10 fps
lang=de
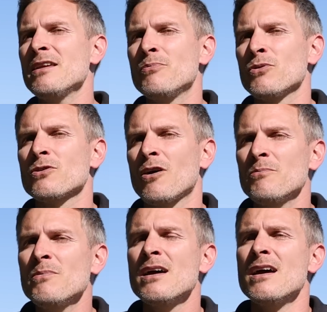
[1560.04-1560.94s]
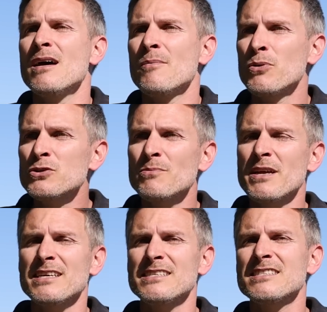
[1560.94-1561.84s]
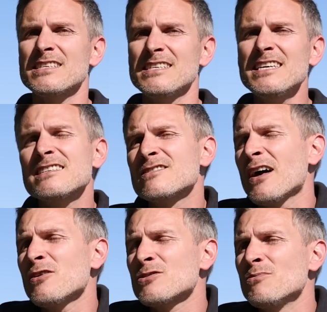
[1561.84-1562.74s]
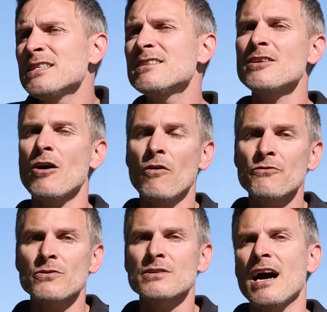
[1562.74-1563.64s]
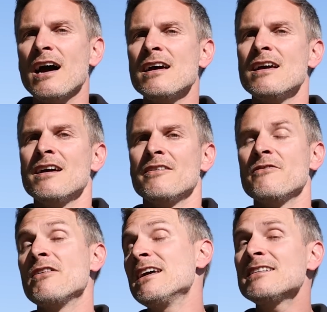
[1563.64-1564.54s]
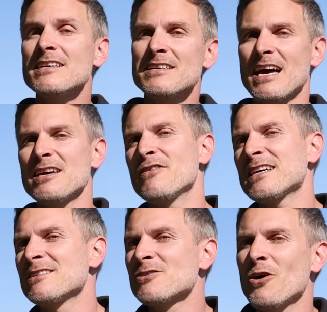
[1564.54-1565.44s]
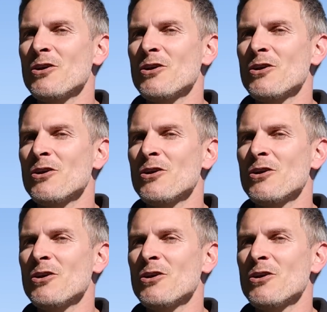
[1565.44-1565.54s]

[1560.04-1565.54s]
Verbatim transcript: Wendepunkt komme, pustet mir das ins Gesicht. Es war noch so ein bisschen die Hoffnung da, wenn wir hinter den Deich wechseln,